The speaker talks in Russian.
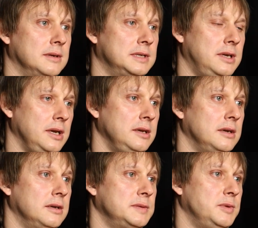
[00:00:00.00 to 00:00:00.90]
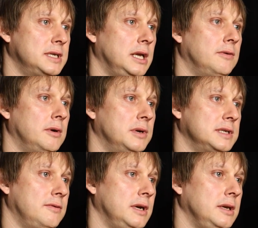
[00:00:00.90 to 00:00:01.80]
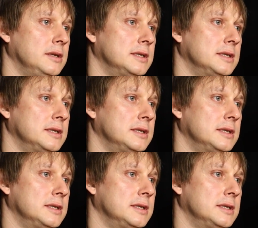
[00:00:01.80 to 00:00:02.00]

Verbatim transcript: Среднее специального образования